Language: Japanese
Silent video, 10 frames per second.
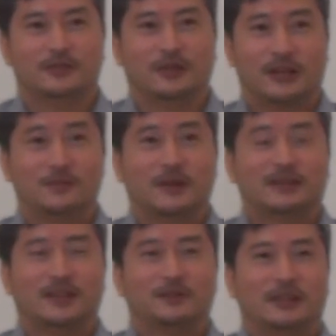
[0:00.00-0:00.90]
のが決
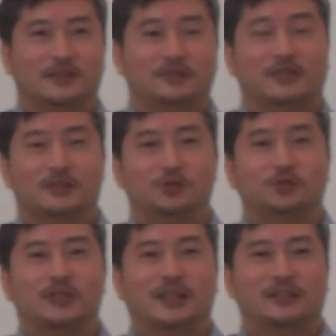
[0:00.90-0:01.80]
まったのは、ね、実は
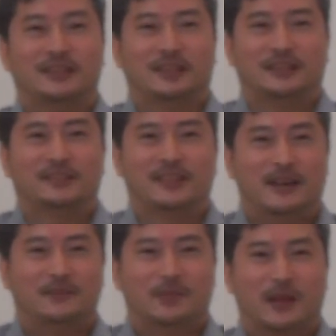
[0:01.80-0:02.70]
12月なんです
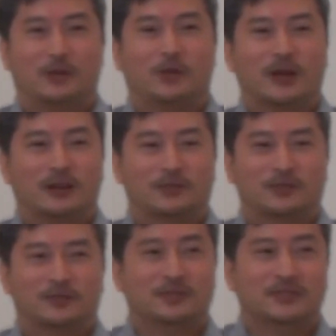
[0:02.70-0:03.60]
ねで合格
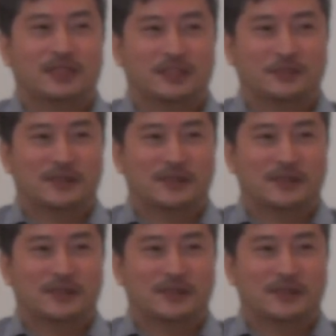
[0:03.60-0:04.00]
の通知が来ま